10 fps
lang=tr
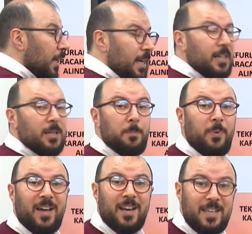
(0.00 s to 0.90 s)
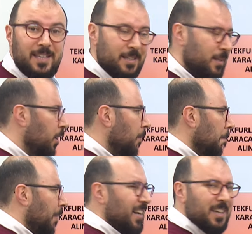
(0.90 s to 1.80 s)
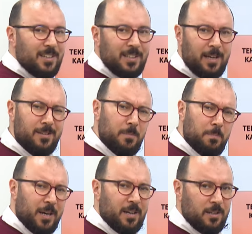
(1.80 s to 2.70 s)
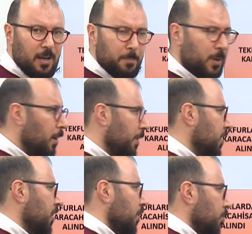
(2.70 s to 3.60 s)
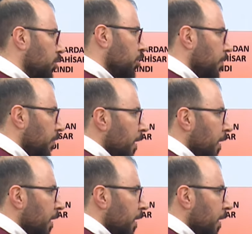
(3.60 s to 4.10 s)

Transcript: İlk parayı Mangır'dan, Bakır'dan para bastırmış.